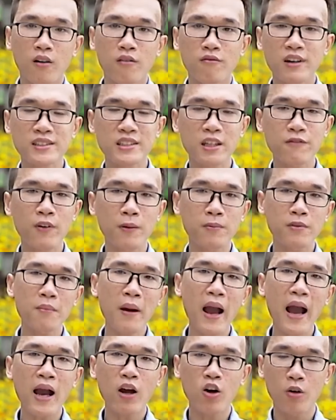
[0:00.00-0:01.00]
Và sản phẩm thứ
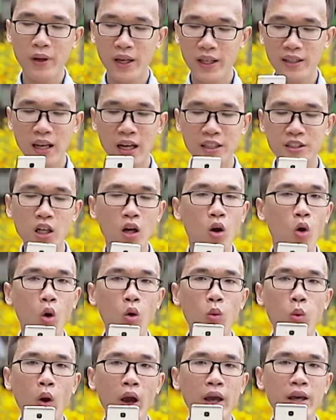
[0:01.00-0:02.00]
ba của mình là chiếc
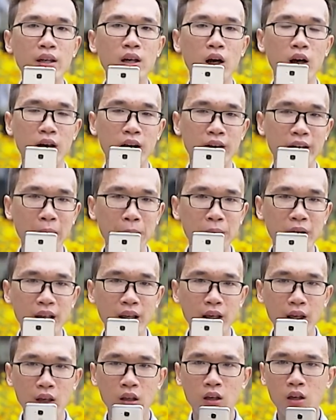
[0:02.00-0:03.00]
Huawei GR5
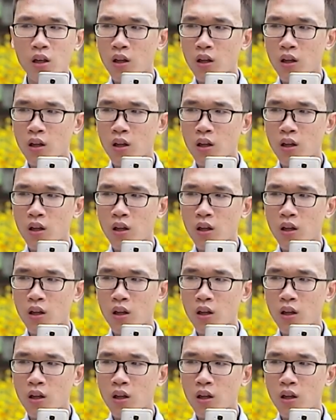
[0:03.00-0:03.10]
Mini.